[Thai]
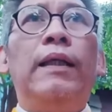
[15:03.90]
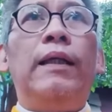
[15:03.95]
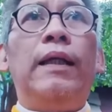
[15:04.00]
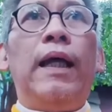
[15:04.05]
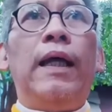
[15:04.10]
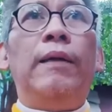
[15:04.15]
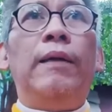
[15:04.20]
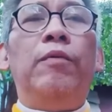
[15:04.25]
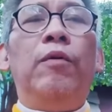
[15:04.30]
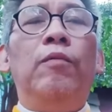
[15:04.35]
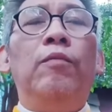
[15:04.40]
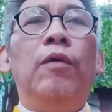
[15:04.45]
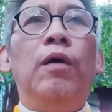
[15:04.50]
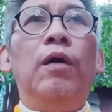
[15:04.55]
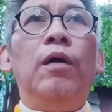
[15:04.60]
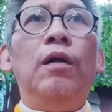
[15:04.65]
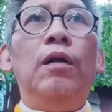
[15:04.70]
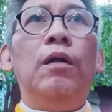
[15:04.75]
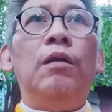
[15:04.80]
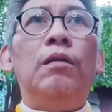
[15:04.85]
งไงผม
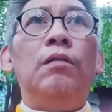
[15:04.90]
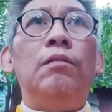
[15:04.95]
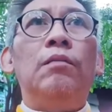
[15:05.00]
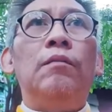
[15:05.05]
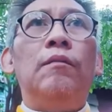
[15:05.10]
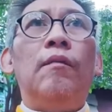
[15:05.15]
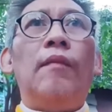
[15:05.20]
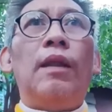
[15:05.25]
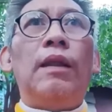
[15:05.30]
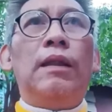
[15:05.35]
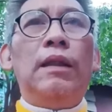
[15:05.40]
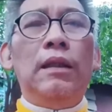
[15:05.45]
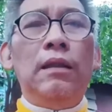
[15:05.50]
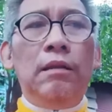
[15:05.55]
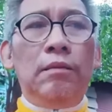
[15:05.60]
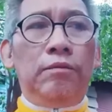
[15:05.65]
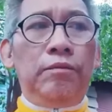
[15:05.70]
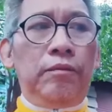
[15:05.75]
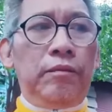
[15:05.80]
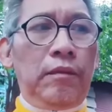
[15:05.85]
ก็คือ
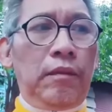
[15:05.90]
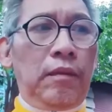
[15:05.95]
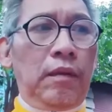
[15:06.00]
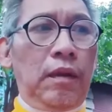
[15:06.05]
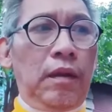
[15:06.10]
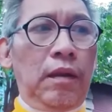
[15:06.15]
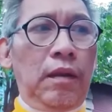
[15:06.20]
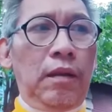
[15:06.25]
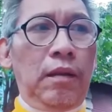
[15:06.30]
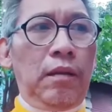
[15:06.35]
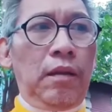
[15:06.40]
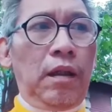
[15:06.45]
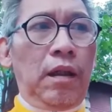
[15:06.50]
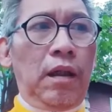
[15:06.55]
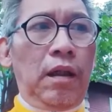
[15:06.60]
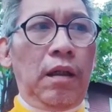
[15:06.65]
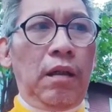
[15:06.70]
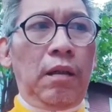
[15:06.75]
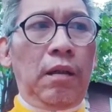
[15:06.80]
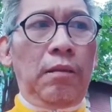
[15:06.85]

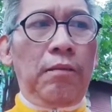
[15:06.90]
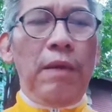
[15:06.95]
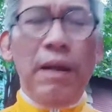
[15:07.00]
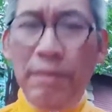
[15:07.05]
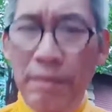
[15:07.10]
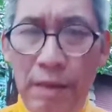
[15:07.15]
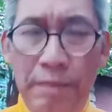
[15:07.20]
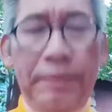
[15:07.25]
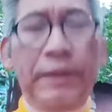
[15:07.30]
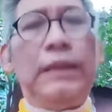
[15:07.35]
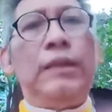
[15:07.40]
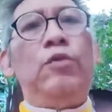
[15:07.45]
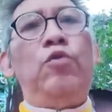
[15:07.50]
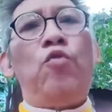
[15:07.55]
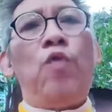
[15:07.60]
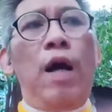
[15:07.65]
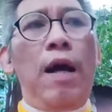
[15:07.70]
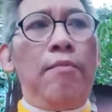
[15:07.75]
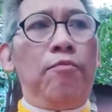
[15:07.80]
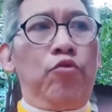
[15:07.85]
ไม่มีพื้นค
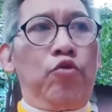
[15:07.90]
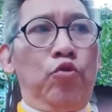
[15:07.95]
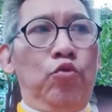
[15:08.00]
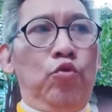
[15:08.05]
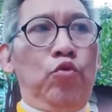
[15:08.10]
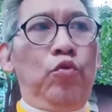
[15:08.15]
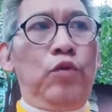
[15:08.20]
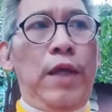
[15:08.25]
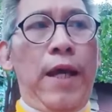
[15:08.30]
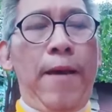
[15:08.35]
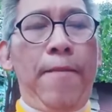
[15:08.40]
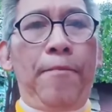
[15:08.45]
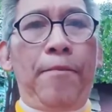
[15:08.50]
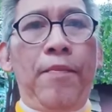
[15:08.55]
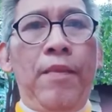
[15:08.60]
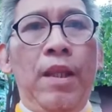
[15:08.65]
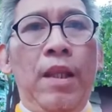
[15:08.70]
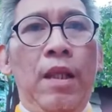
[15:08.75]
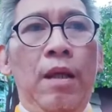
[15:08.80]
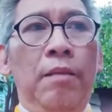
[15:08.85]
วามรู้ไง
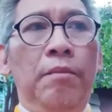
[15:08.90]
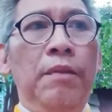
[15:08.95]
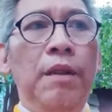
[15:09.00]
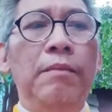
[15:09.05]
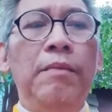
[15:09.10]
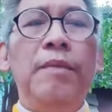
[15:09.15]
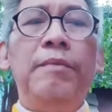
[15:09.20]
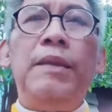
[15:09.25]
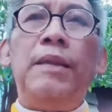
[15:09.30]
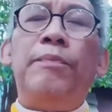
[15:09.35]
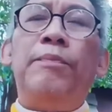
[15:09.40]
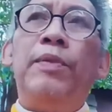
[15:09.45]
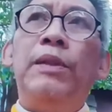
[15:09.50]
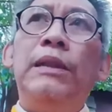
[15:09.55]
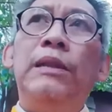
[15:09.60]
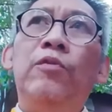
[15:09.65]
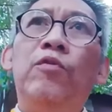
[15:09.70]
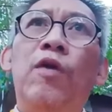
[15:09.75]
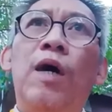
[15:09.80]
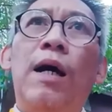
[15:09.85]
เมื่อไม่มีพื้
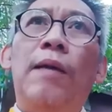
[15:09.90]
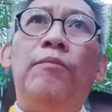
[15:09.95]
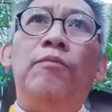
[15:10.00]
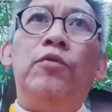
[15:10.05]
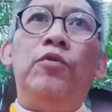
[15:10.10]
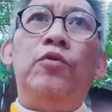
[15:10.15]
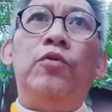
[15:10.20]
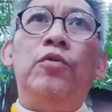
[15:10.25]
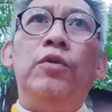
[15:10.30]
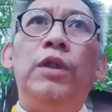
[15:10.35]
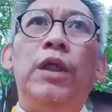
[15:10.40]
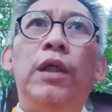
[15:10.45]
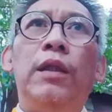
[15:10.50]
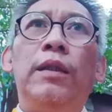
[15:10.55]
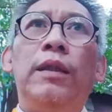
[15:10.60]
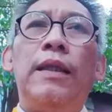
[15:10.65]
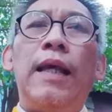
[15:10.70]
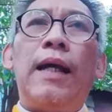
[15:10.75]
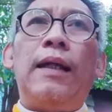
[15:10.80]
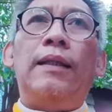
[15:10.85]
นความรู้เนี่ย
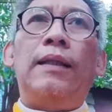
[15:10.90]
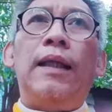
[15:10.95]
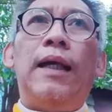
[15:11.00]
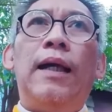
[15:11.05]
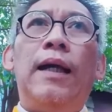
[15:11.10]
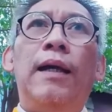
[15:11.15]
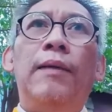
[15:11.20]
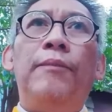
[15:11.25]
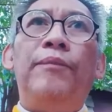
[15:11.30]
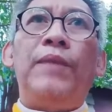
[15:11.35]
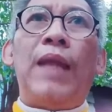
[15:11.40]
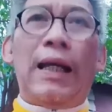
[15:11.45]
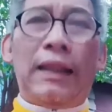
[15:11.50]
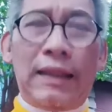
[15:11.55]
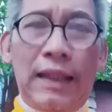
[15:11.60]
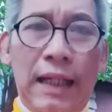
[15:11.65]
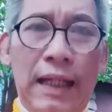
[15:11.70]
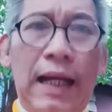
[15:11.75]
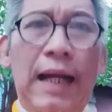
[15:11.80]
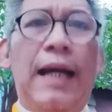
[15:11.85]
อยากจะอยาก
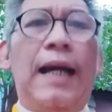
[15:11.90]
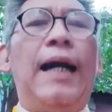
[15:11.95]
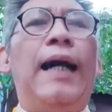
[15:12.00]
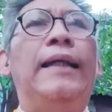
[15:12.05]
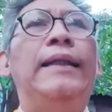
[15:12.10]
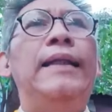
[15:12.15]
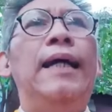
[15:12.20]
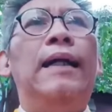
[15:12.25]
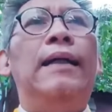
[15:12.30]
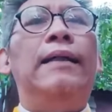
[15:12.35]
จะขายอย่าง